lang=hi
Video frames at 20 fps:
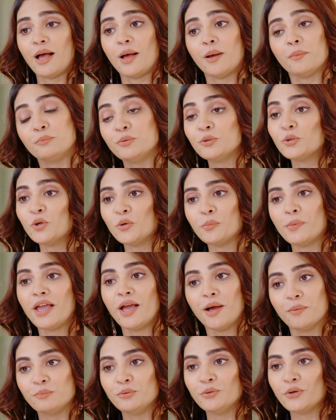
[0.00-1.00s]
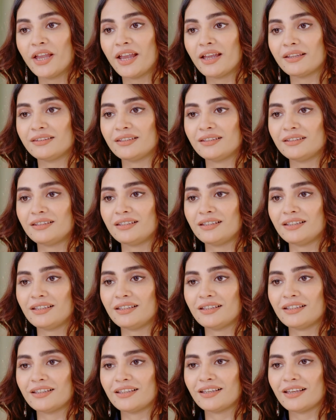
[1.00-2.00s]
अबू को मैं अबू कहती थी
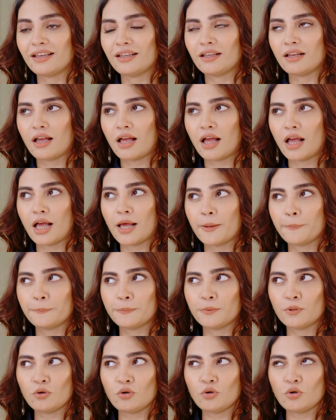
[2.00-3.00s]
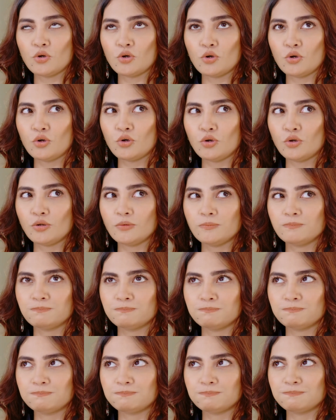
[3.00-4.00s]
आपको
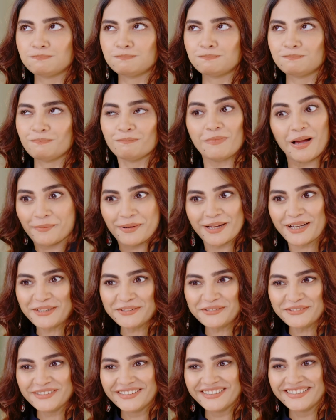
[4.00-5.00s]
बाबा गाँव